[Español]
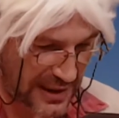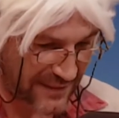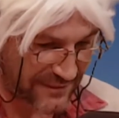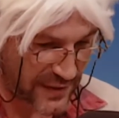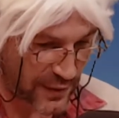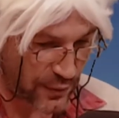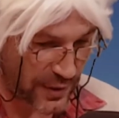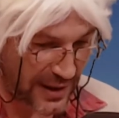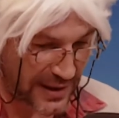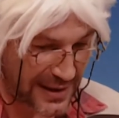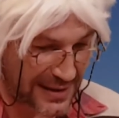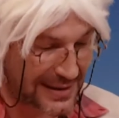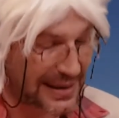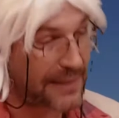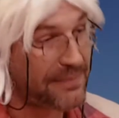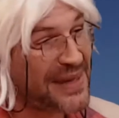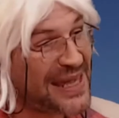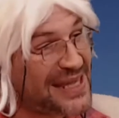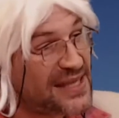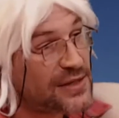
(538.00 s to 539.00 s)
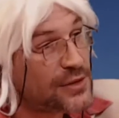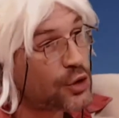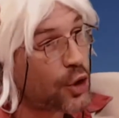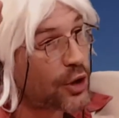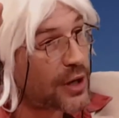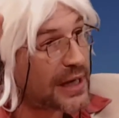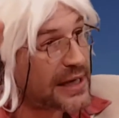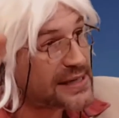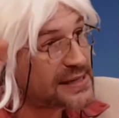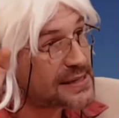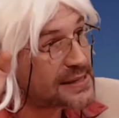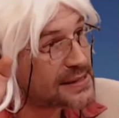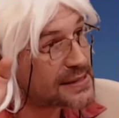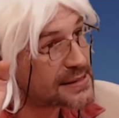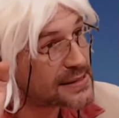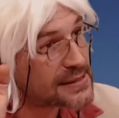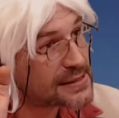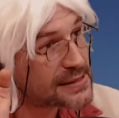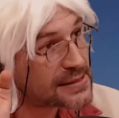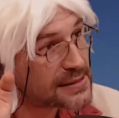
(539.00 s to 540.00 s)
la figura de
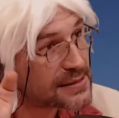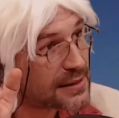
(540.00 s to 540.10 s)
Temístocles.